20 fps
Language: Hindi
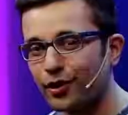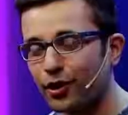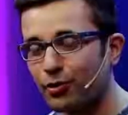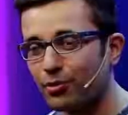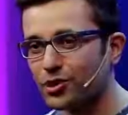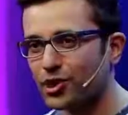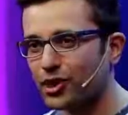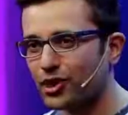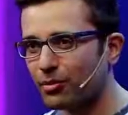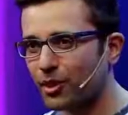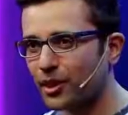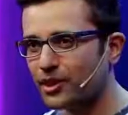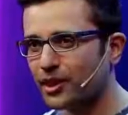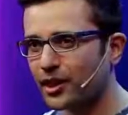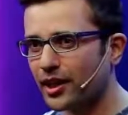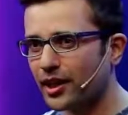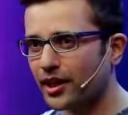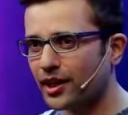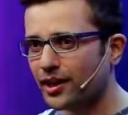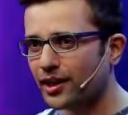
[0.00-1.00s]
और मजे की बात
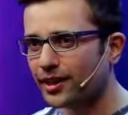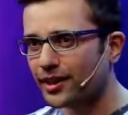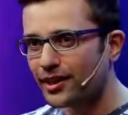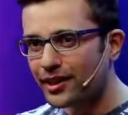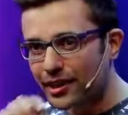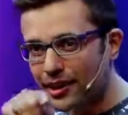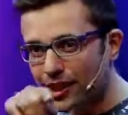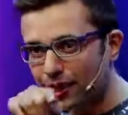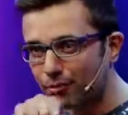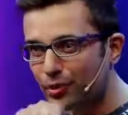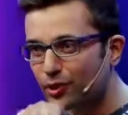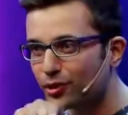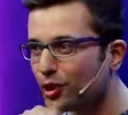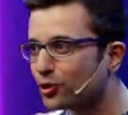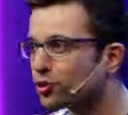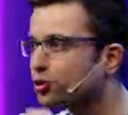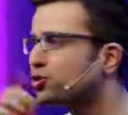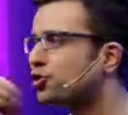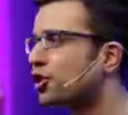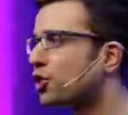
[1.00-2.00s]
क्या है एक बंदा
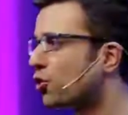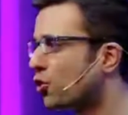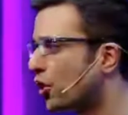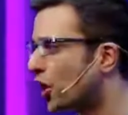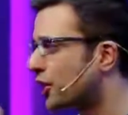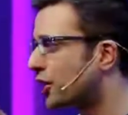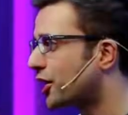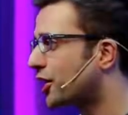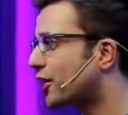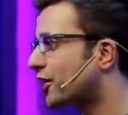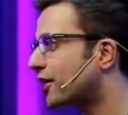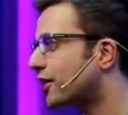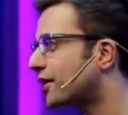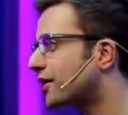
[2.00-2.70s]
दूसरे को काटेगा